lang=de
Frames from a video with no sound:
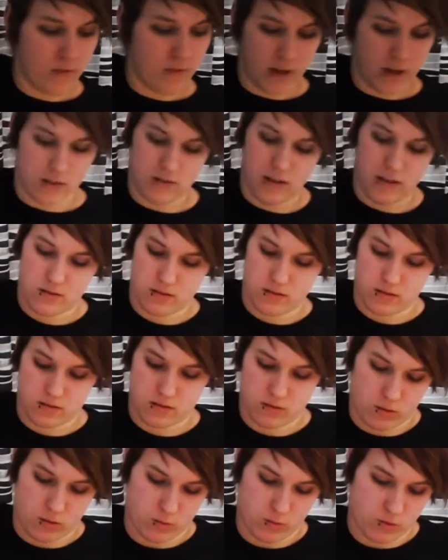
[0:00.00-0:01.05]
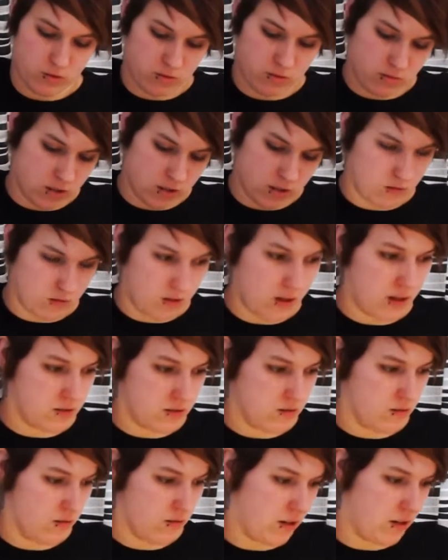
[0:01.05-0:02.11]
als erstes kommt, mal zuerst.
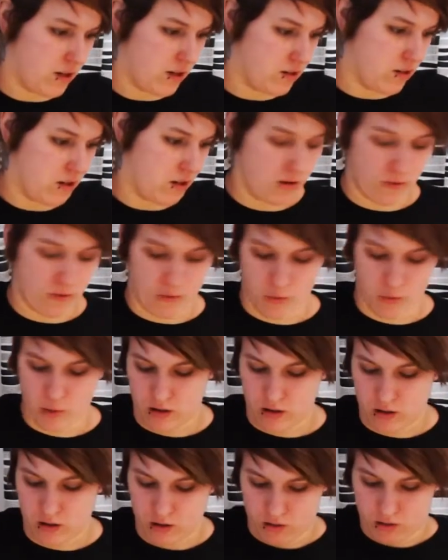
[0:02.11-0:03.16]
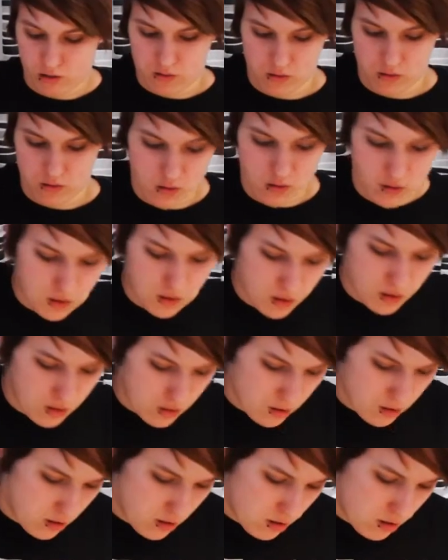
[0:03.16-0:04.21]
Oder vielleicht gilt er auch für mehrere Leute.
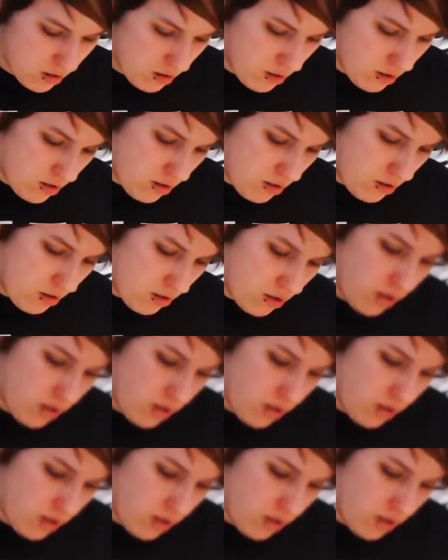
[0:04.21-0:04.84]
Äh,